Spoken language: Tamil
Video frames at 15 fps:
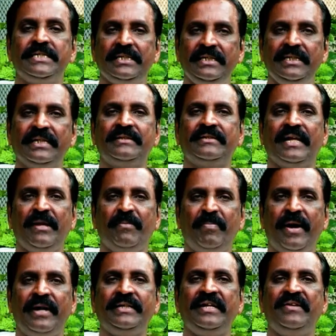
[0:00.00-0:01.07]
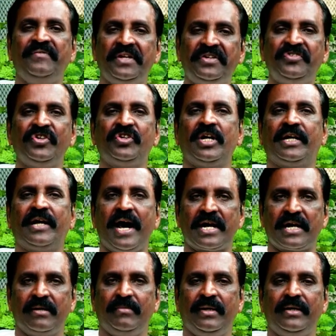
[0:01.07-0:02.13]
சின்னத்திரை பாட்டின் வெற்றிக்கு
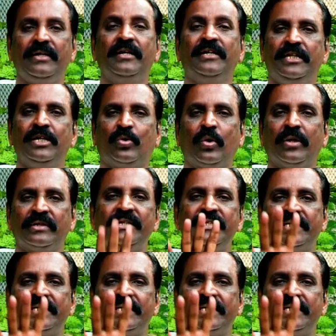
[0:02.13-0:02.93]
காரணமே எழுதி கொடுத்து